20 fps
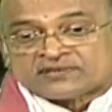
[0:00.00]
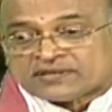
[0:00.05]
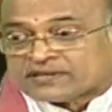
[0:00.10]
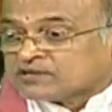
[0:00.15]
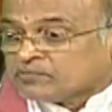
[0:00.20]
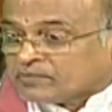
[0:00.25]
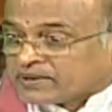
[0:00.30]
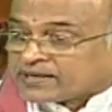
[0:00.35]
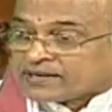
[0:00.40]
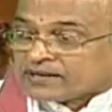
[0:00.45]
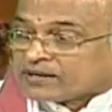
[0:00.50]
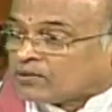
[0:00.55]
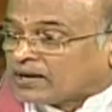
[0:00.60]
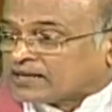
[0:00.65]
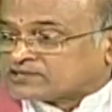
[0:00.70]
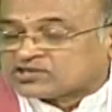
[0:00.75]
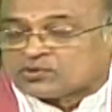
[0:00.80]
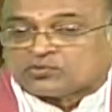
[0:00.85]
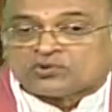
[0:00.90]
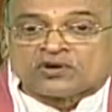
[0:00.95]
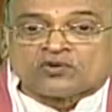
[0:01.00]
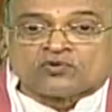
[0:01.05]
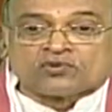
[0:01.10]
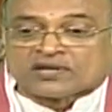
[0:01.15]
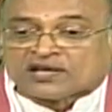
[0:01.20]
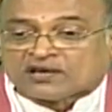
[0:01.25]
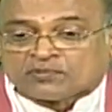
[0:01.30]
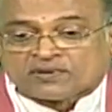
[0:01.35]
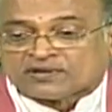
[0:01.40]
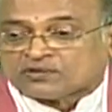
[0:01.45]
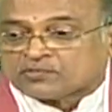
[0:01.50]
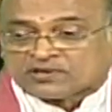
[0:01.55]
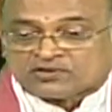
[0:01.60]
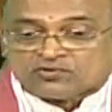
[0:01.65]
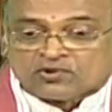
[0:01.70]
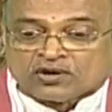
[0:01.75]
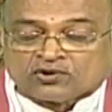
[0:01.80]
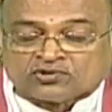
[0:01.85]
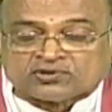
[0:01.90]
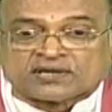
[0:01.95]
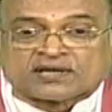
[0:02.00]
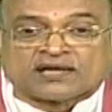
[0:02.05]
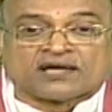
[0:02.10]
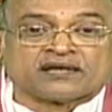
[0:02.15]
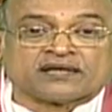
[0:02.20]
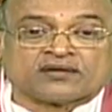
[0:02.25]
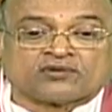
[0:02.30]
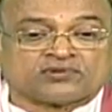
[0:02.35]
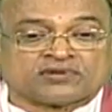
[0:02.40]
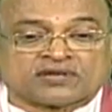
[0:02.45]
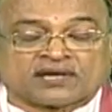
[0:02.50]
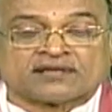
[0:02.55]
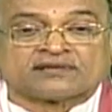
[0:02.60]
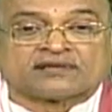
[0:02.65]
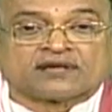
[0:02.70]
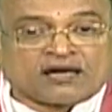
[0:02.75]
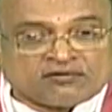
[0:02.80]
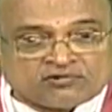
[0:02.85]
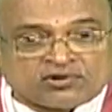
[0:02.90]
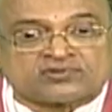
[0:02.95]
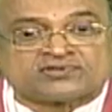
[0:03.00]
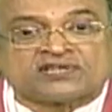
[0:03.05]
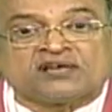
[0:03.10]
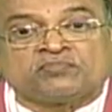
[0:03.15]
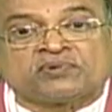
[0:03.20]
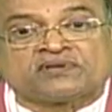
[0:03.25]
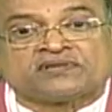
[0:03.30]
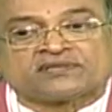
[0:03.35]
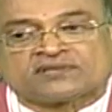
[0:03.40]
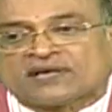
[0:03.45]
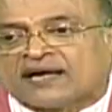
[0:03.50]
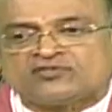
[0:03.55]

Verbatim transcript: ఇంకా మన ఇక్కడ ఆశ్రమంలో ఉన్నారు పది మంది వాళ్ళు తినాలి నేను తినాలి ఆ వ్యవసాయం పని